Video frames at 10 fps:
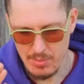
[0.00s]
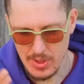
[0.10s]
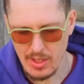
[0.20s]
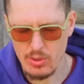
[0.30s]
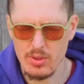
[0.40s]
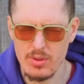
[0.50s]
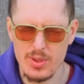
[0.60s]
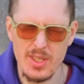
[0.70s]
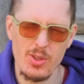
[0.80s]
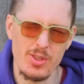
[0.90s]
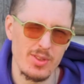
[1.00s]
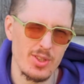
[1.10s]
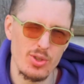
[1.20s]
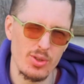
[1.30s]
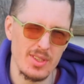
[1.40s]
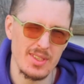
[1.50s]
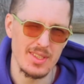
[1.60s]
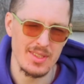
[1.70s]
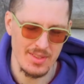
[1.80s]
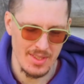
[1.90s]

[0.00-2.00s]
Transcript: протокола двустороннего дешота здесь